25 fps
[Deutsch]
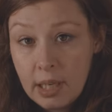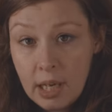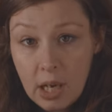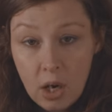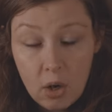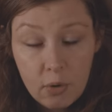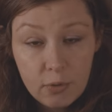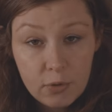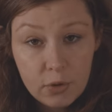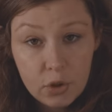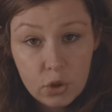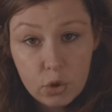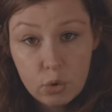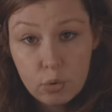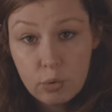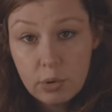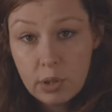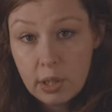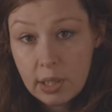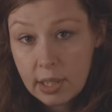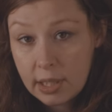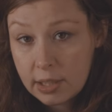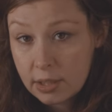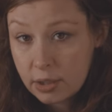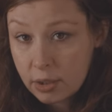
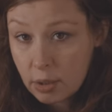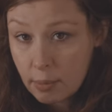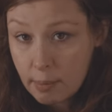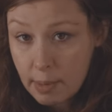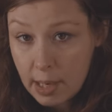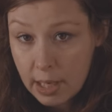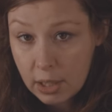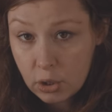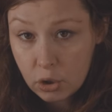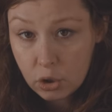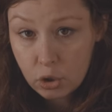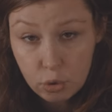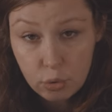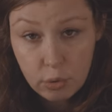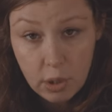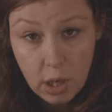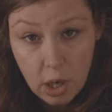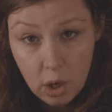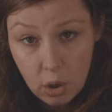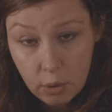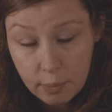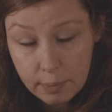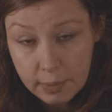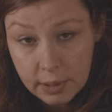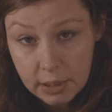Laufschuhe, ganz normale
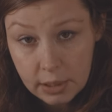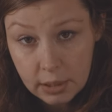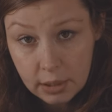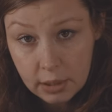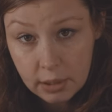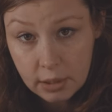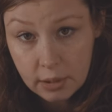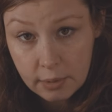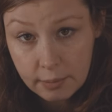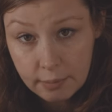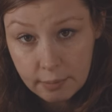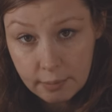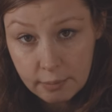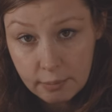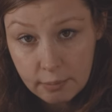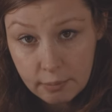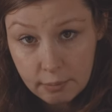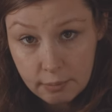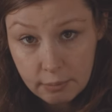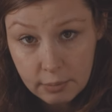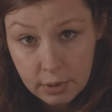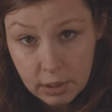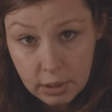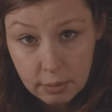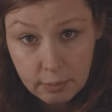Schuhe, auch mit, ähm,
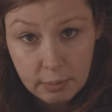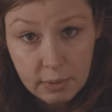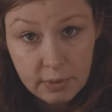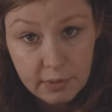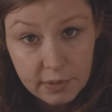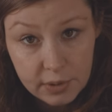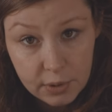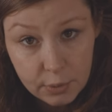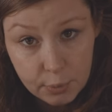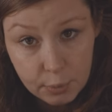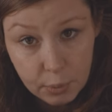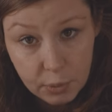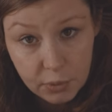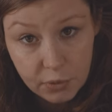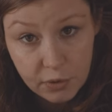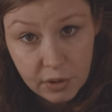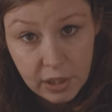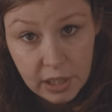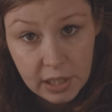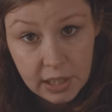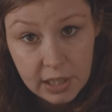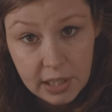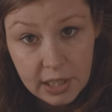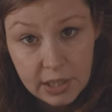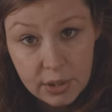mit einem gewissen
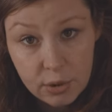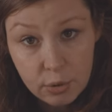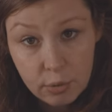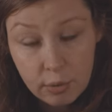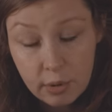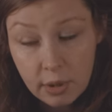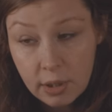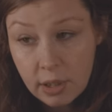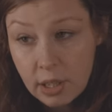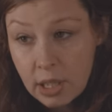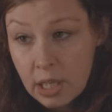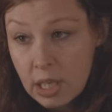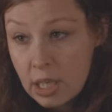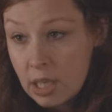Profil in der Sohle.